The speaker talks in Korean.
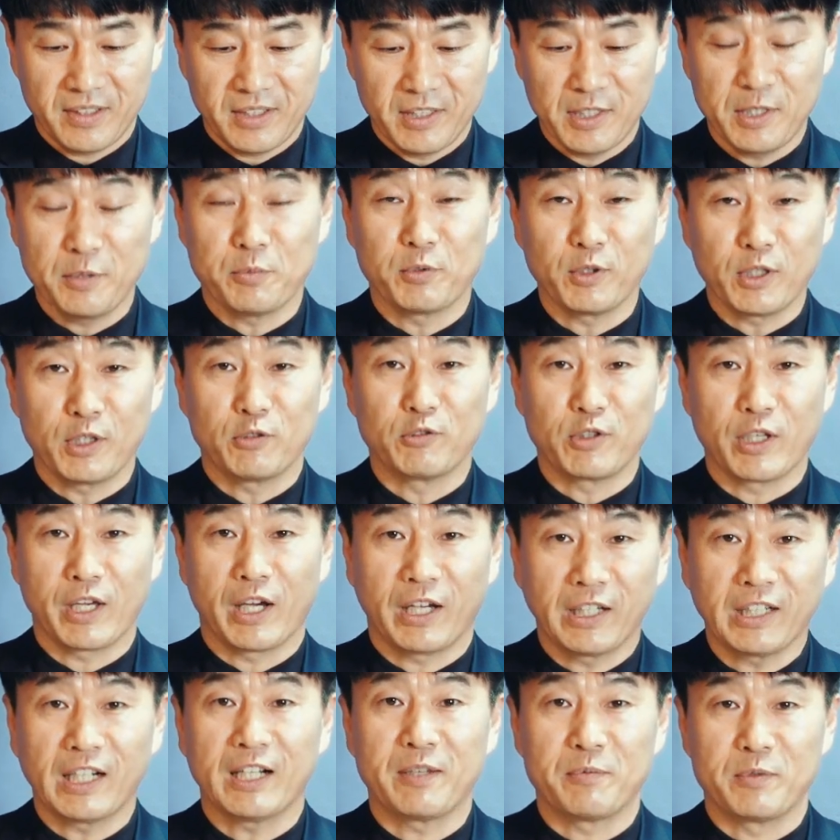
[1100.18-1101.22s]
이분이 우리의
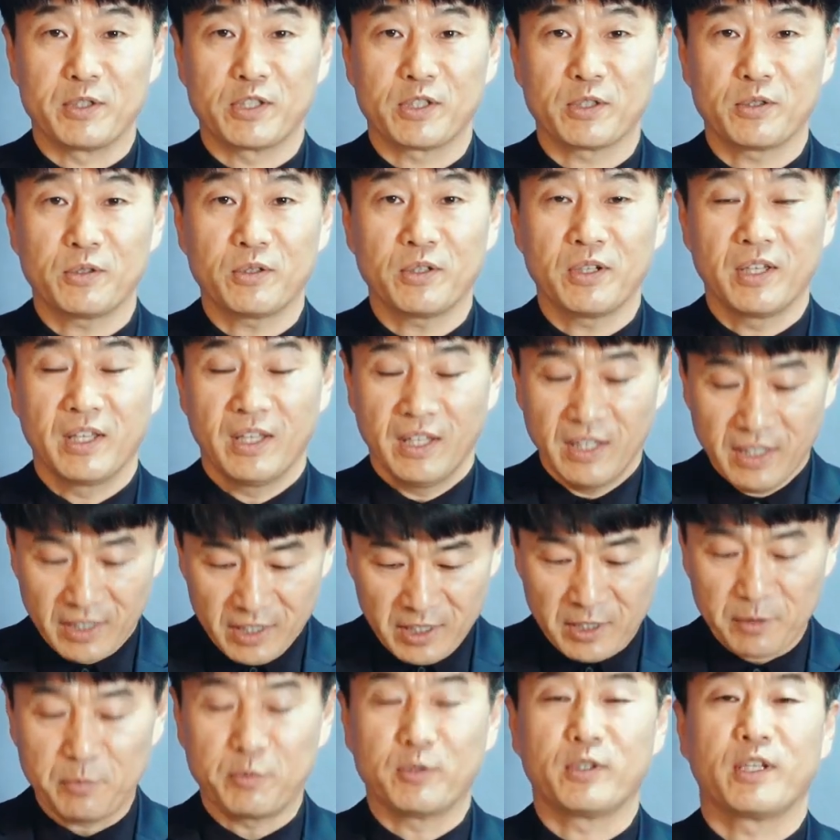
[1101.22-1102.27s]
하나님이시고,
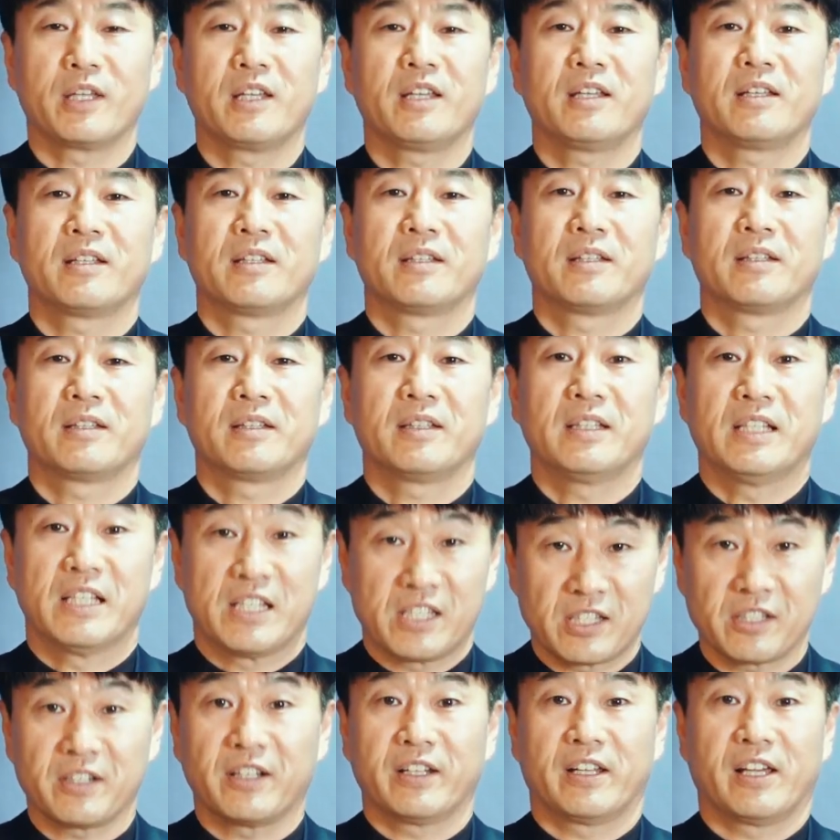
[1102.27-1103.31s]
이분이
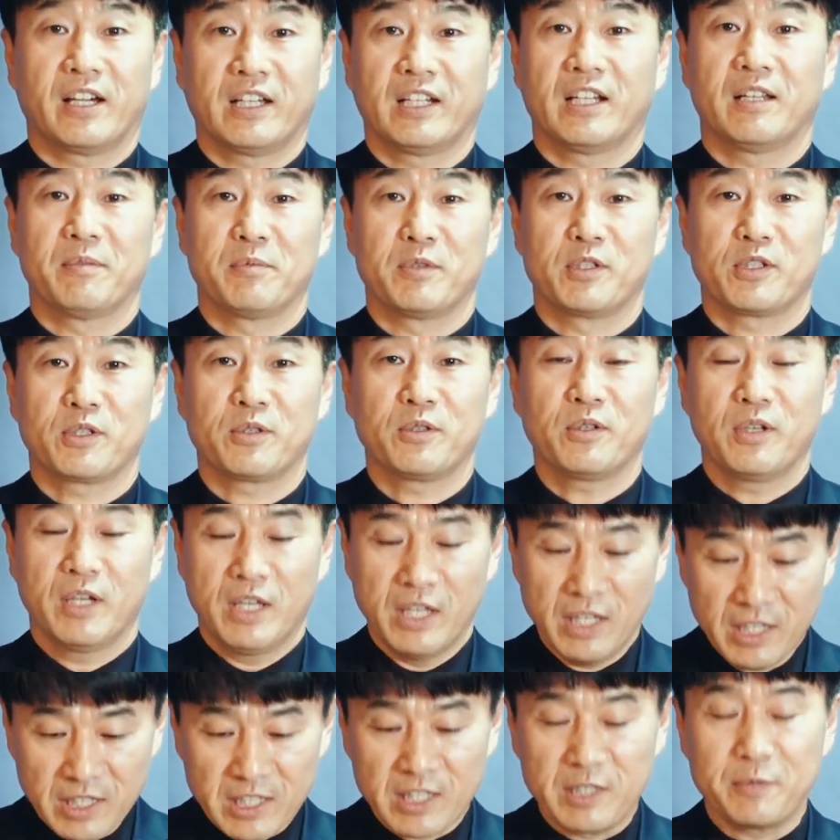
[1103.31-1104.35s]
이스라엘의 하나님이시고,
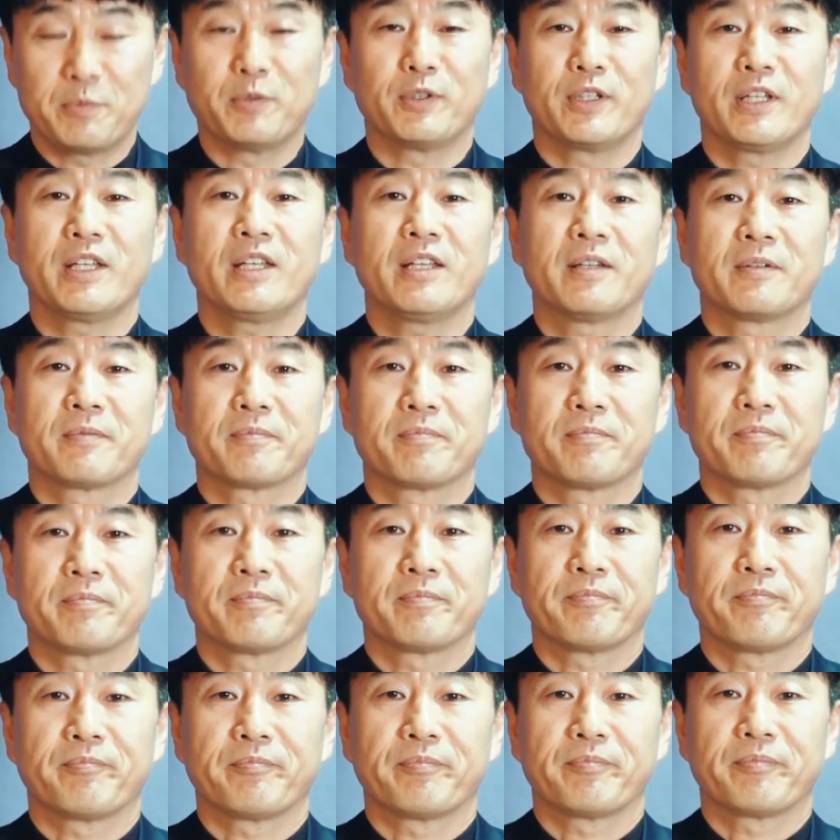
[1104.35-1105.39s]
이분이
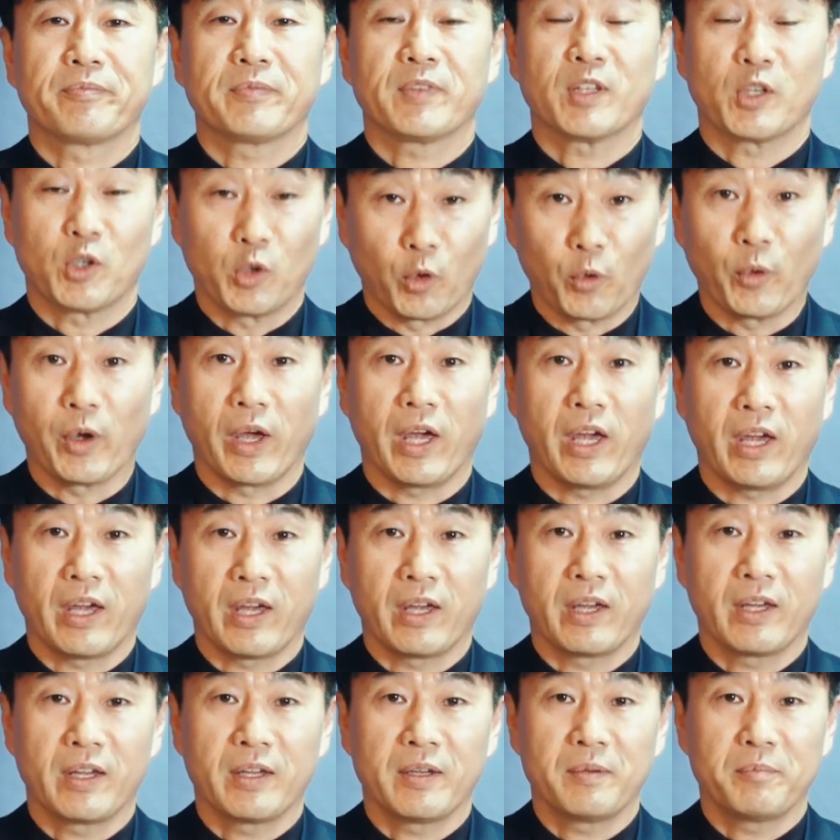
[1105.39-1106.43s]
교회
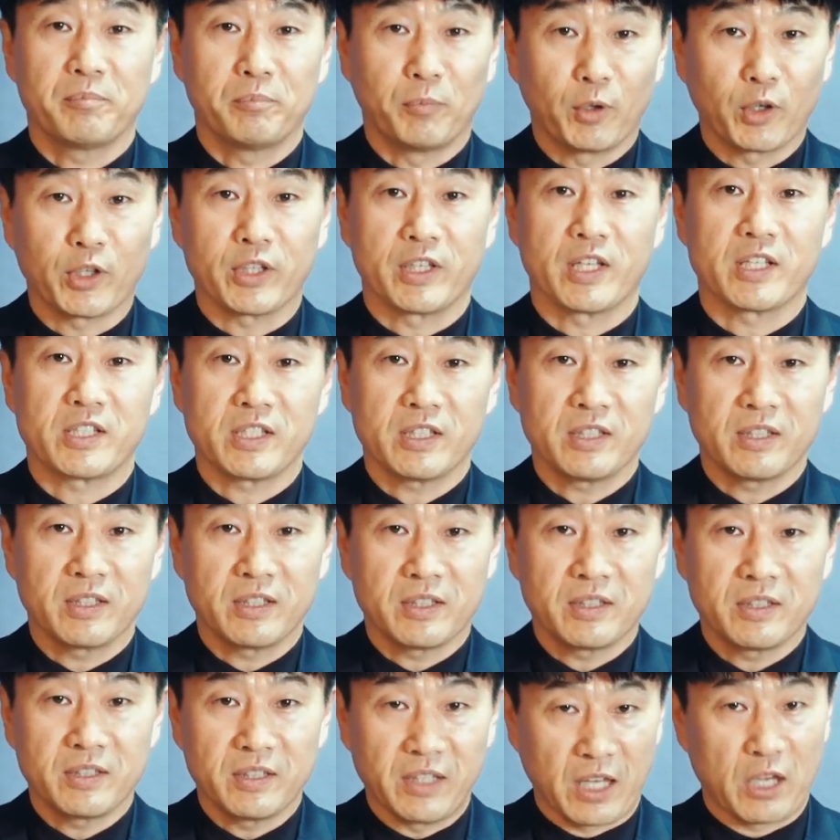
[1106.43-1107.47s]
머리
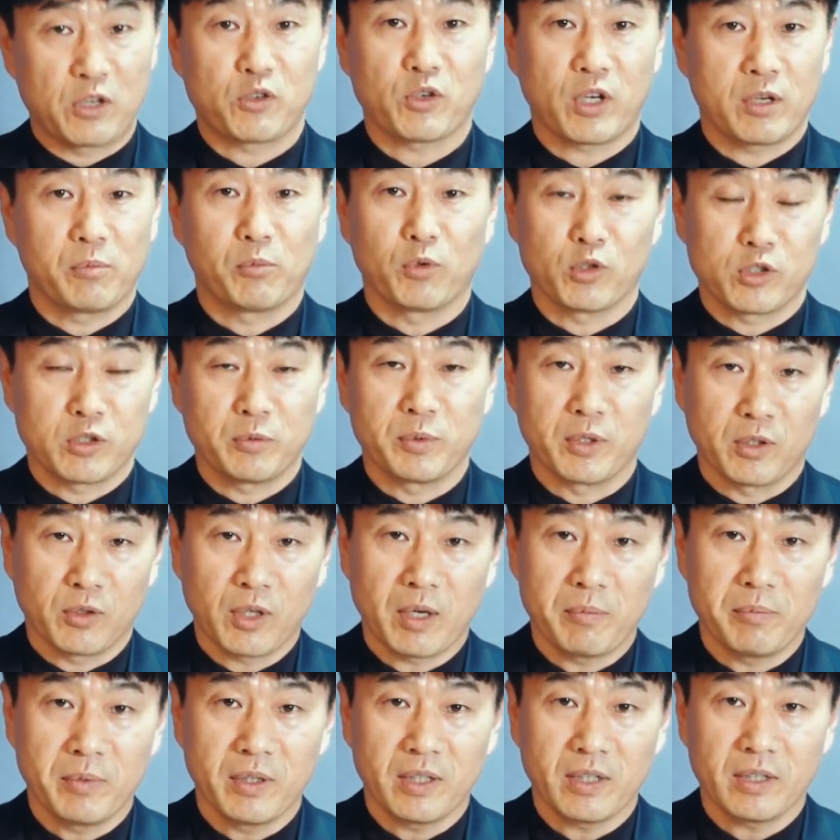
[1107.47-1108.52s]
되신 예슈아의 모습이기도
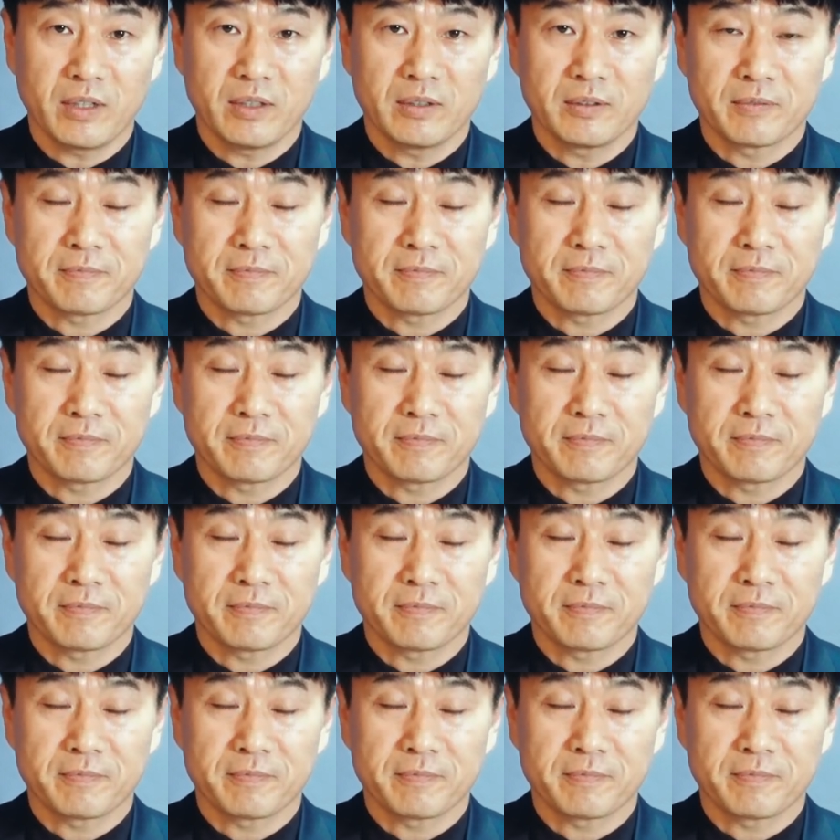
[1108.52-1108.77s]
합니다.